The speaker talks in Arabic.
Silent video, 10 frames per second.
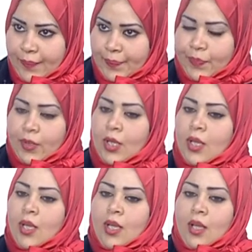مم.
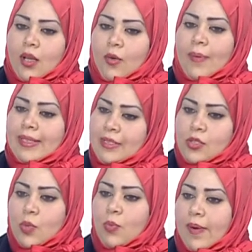آه، وبعدين
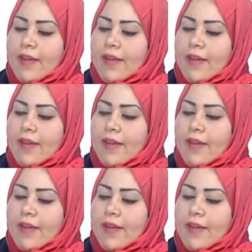نصبه بقى